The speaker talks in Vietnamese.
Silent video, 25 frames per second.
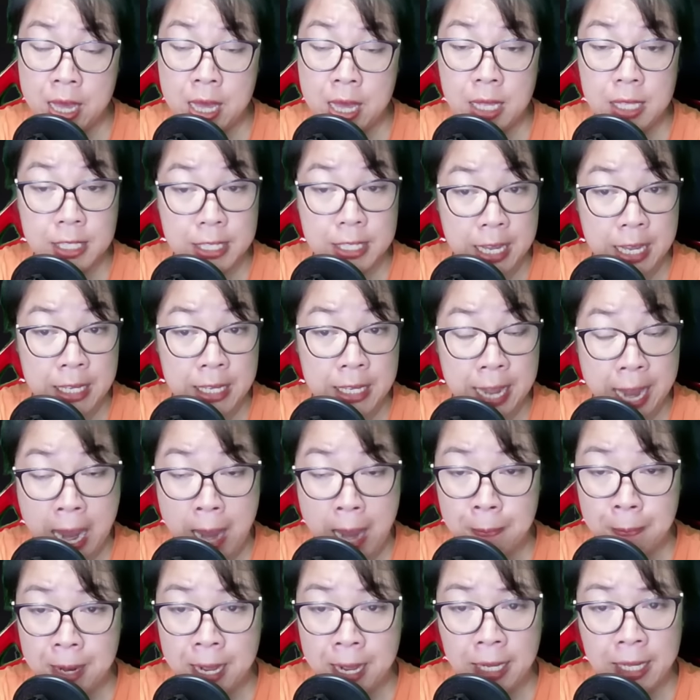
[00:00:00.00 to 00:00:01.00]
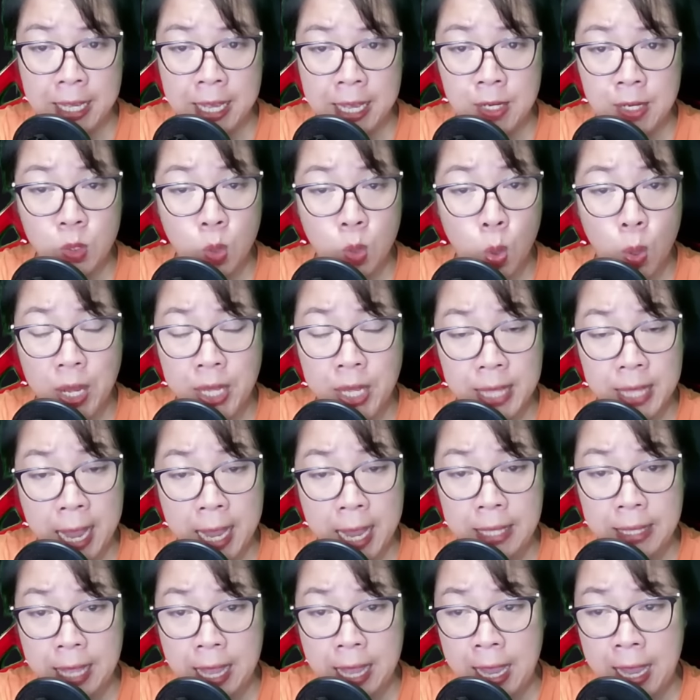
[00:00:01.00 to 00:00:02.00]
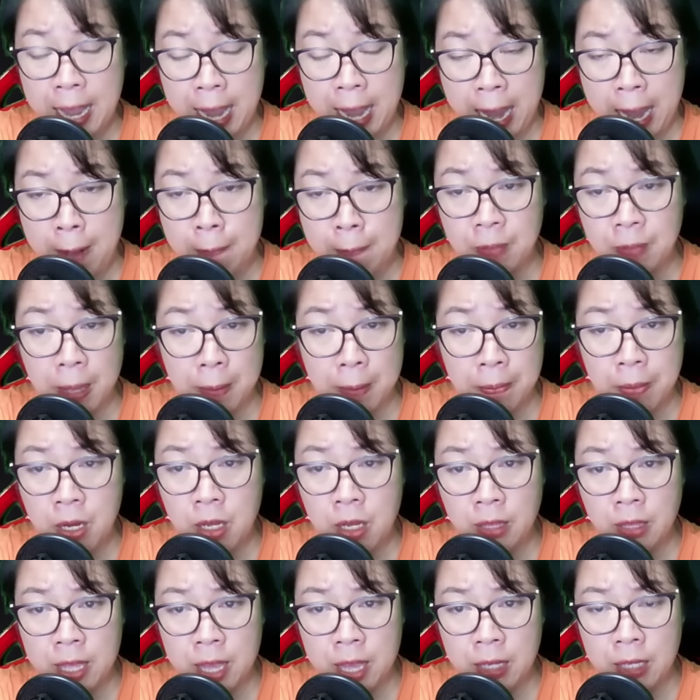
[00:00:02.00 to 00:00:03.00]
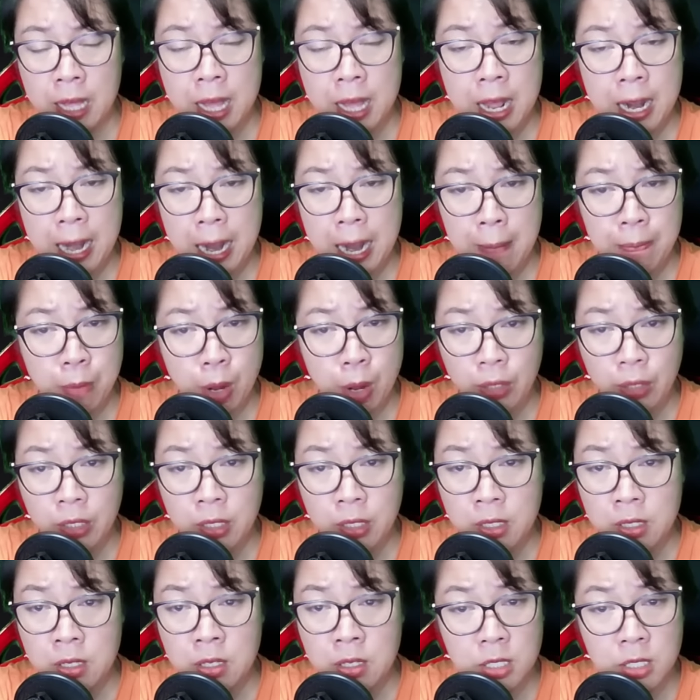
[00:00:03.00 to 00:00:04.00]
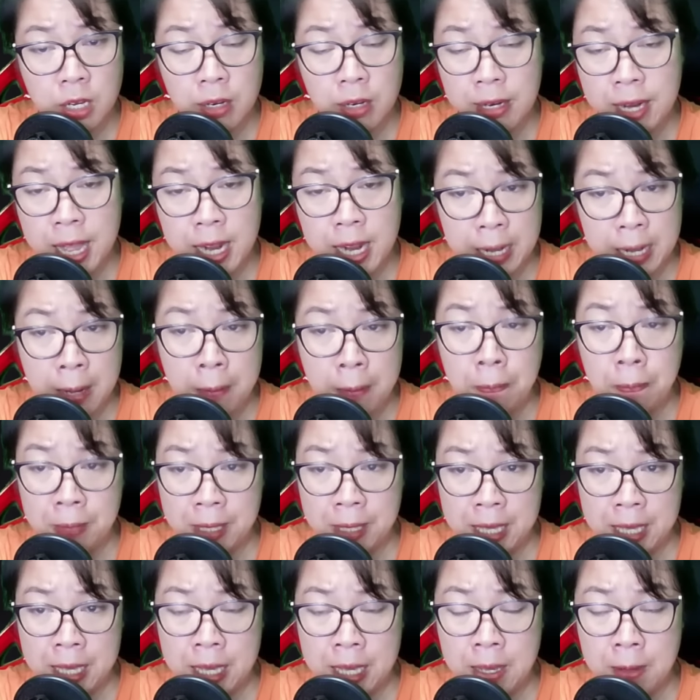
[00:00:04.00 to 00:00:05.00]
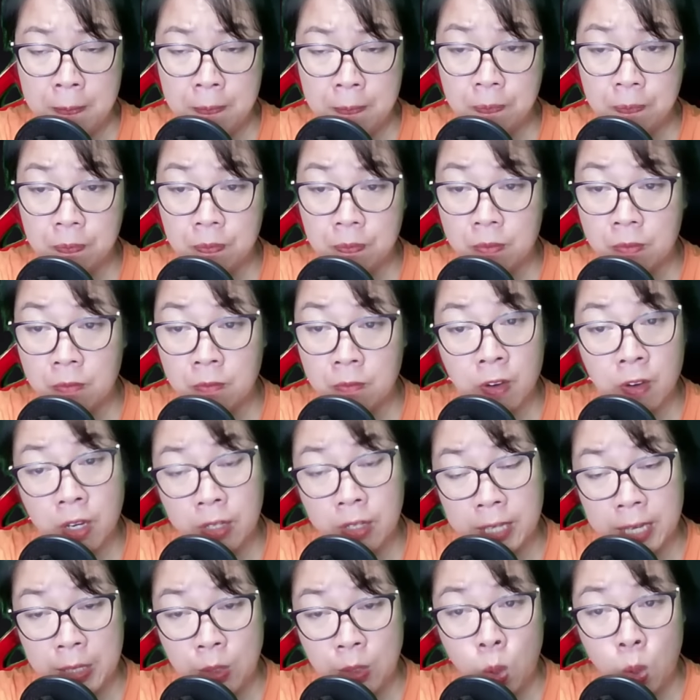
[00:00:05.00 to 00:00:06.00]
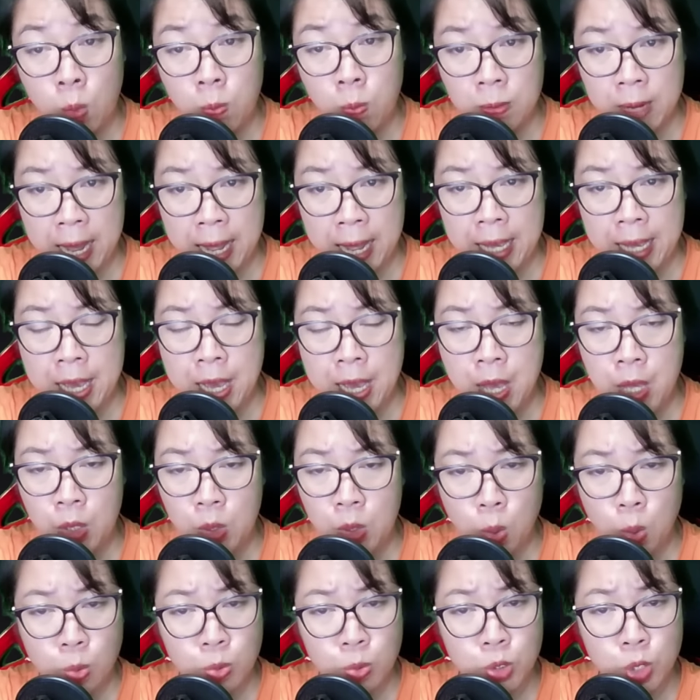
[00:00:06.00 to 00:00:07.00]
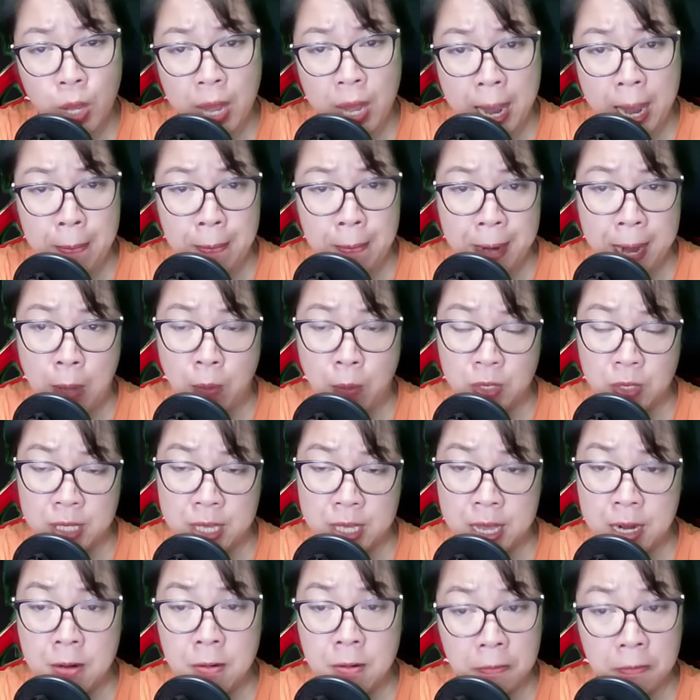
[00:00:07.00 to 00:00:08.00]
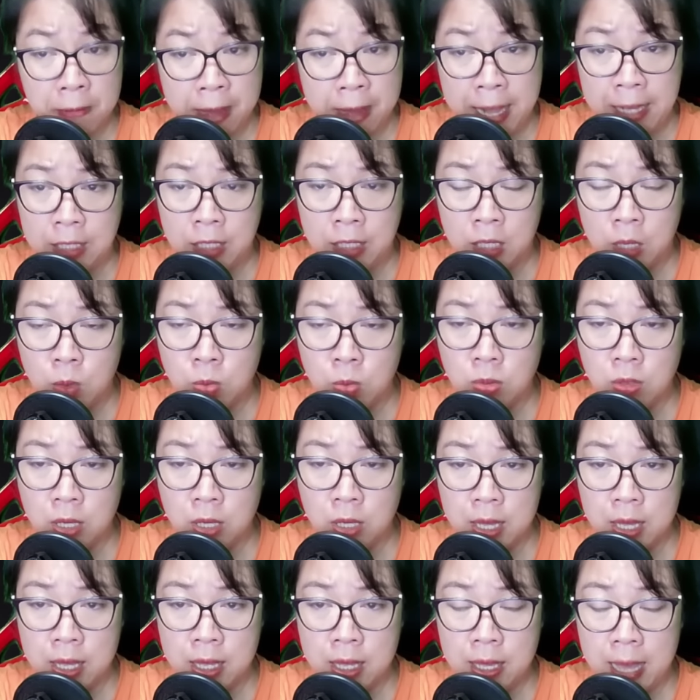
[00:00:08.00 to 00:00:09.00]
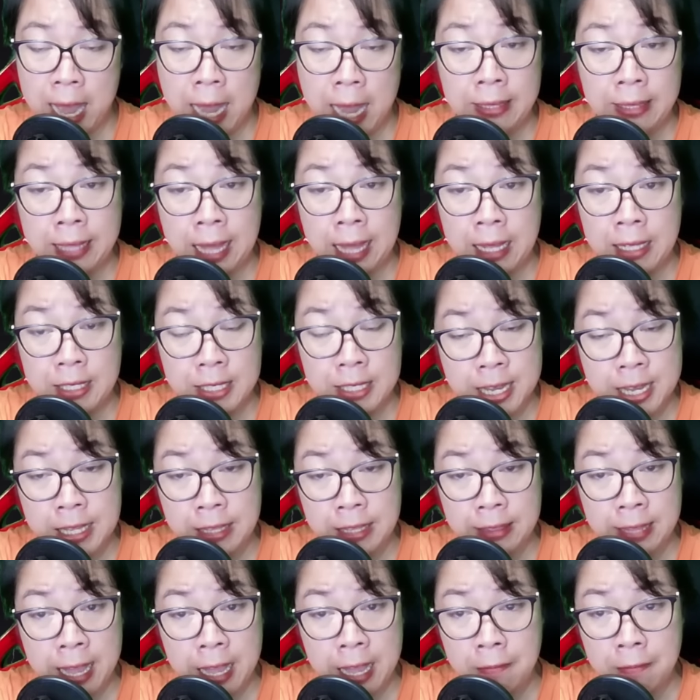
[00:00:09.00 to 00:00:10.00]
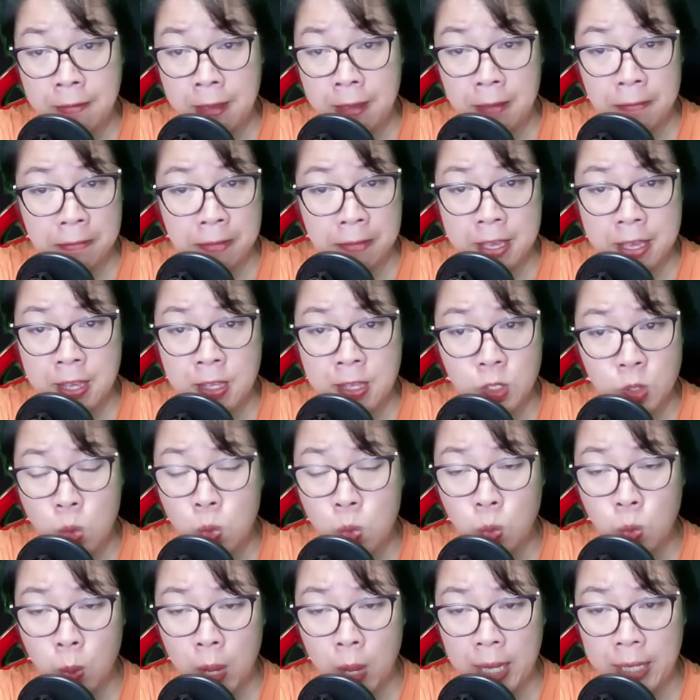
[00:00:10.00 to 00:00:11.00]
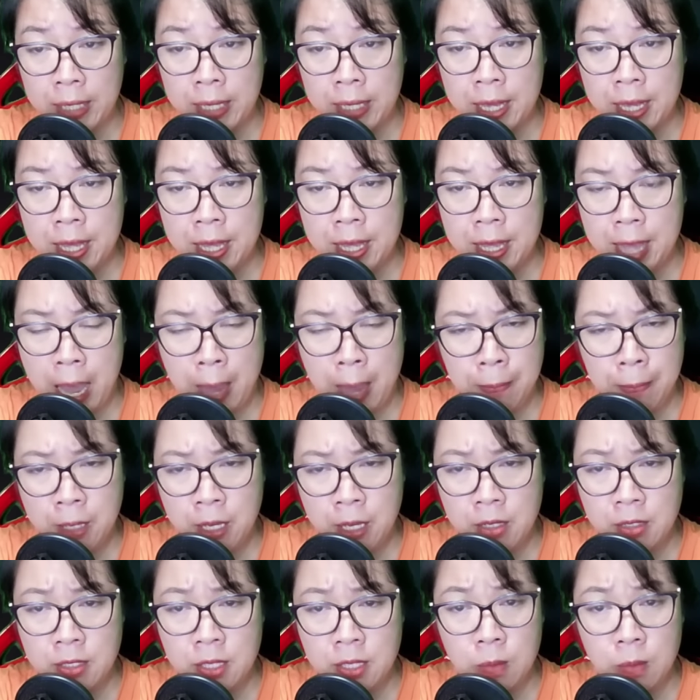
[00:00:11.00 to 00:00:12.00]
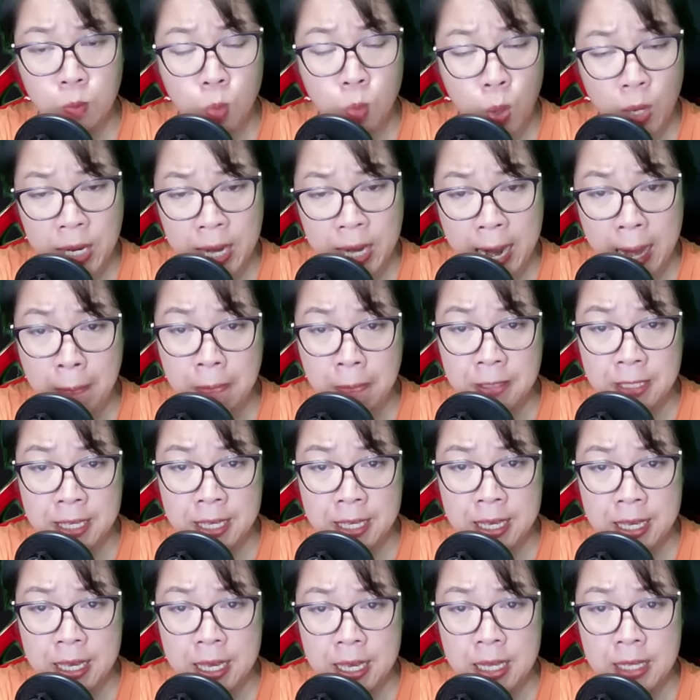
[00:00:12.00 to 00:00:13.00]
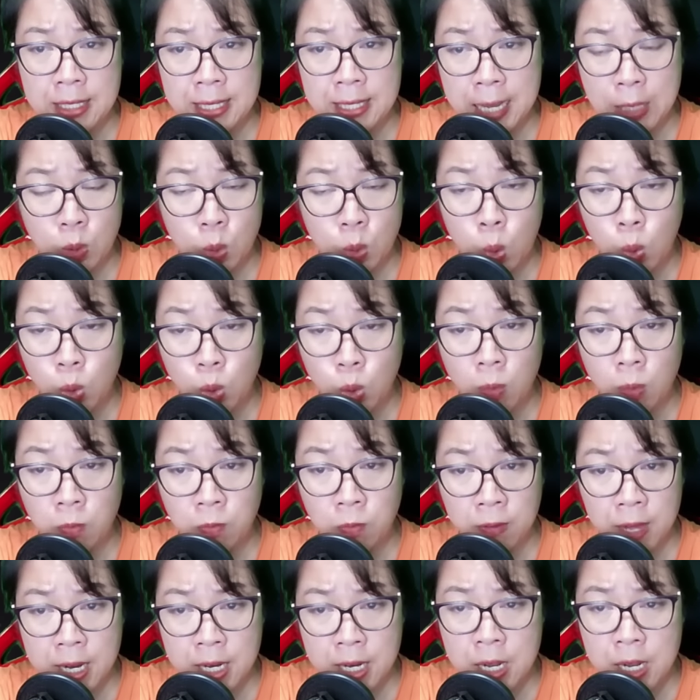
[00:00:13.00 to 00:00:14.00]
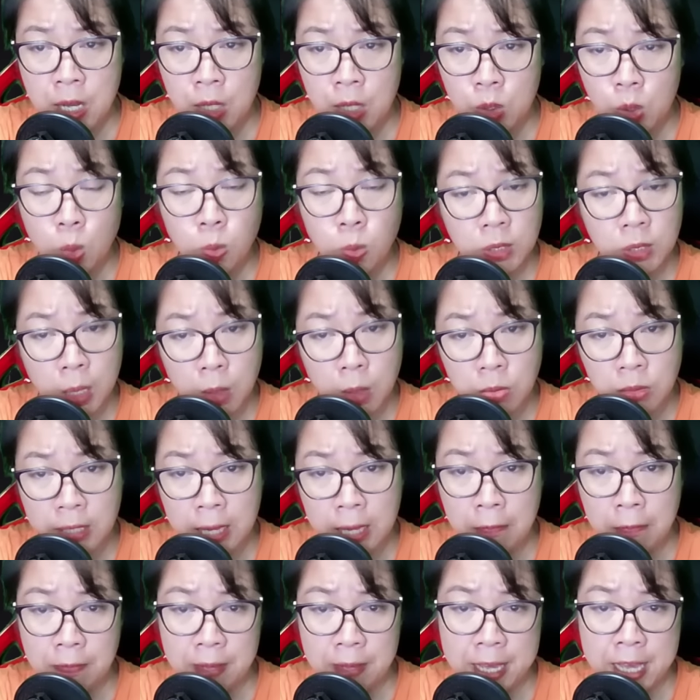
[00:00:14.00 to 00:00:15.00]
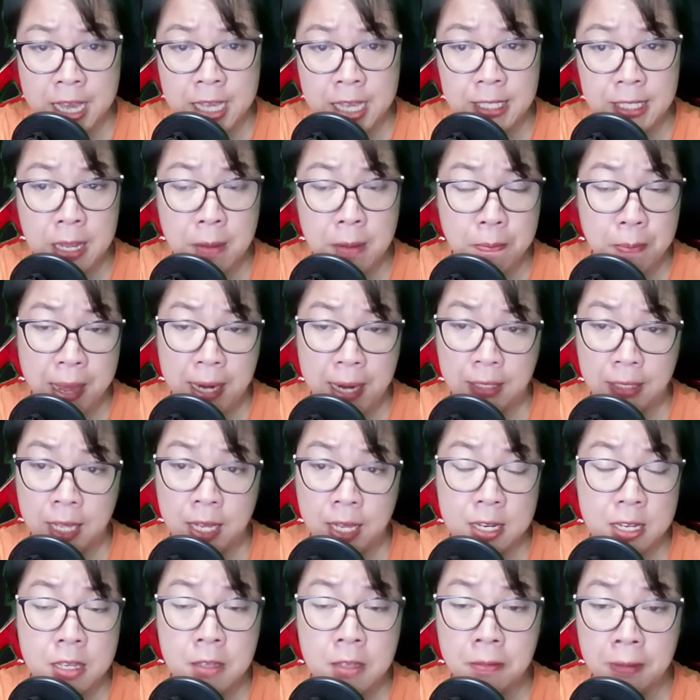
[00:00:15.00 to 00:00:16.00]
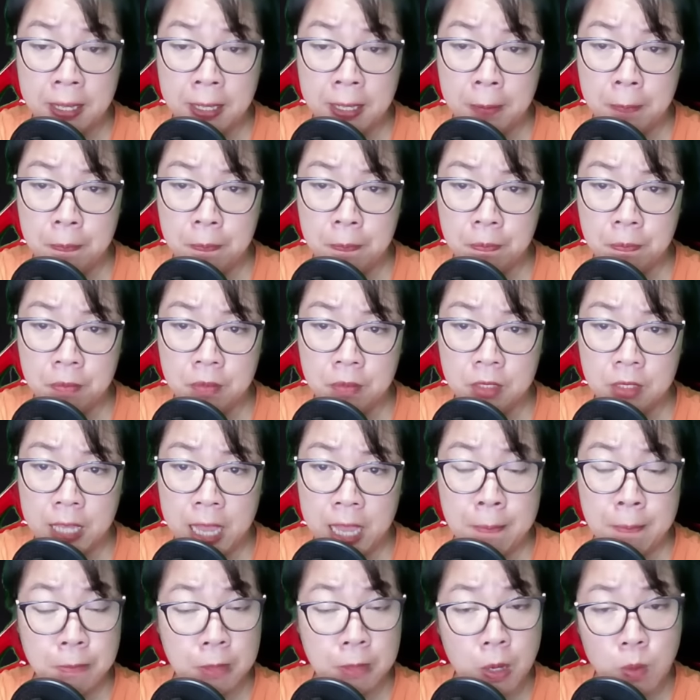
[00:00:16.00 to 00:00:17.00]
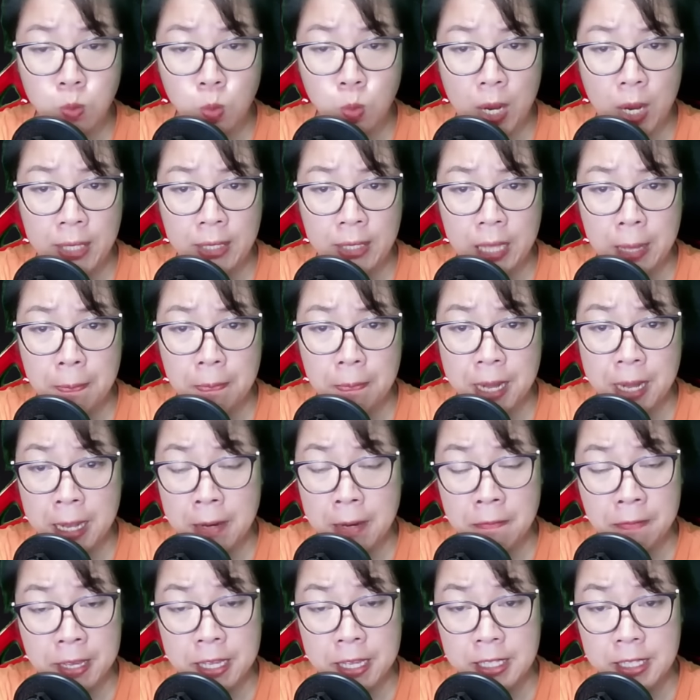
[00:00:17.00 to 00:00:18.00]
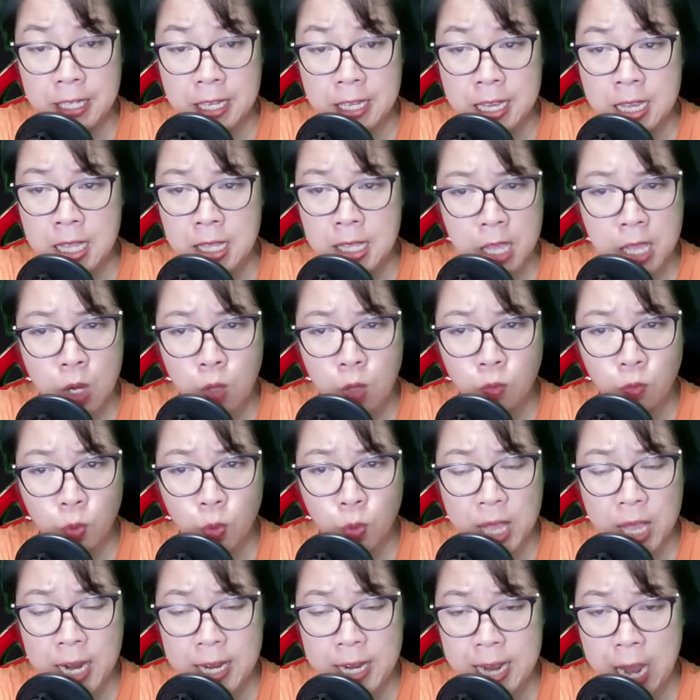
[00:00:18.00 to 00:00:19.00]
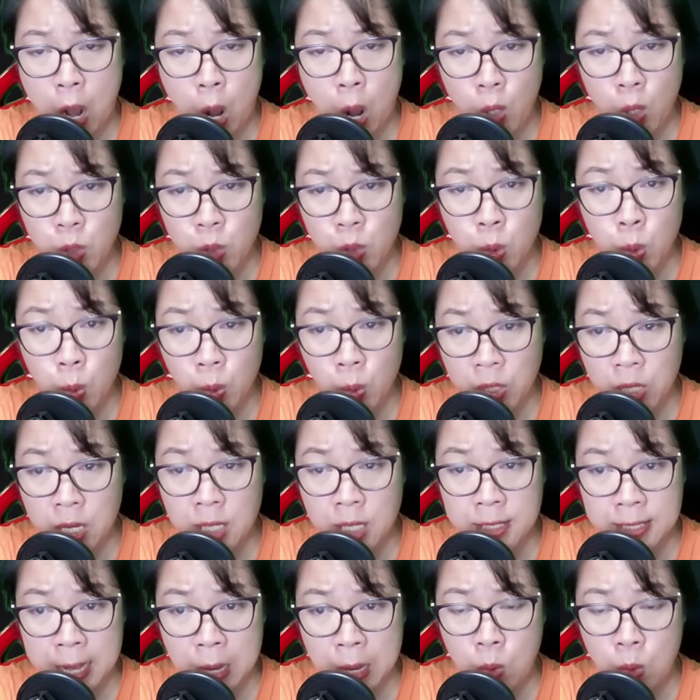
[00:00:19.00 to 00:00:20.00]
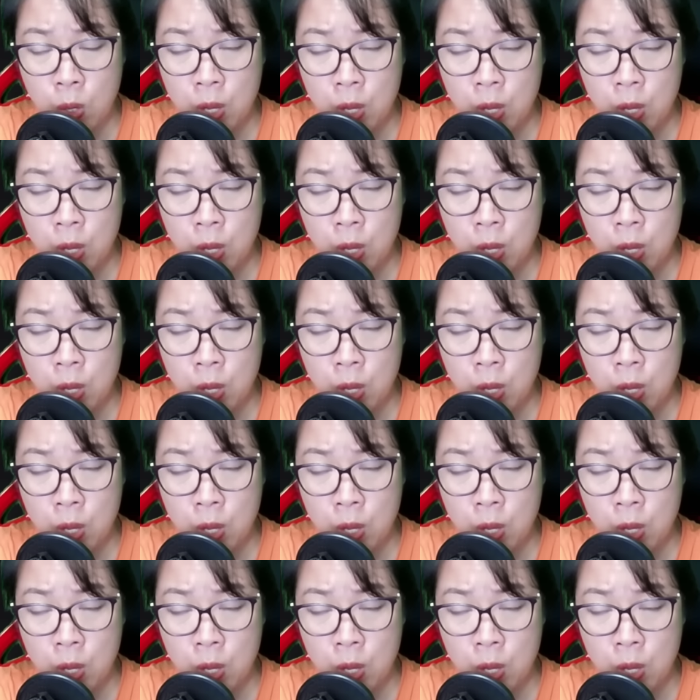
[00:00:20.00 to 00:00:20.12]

Chính em đã khiến cô ấy thay thế em tại bữa tiệc, làm mọi thứ trở nên ẩm ĩ. Vở kịch hôm nay cũng do em đạo diễn, phải không? Anh ta chỉ tay về phía xung quanh. Em thực sự muốn làm gì, trả thù Thục Vân cũng không cần phải hy sinh bản thân như vậy. Em không quan tâm đến vị trí thiếu phu nhân nhà họ dụ nữa sao?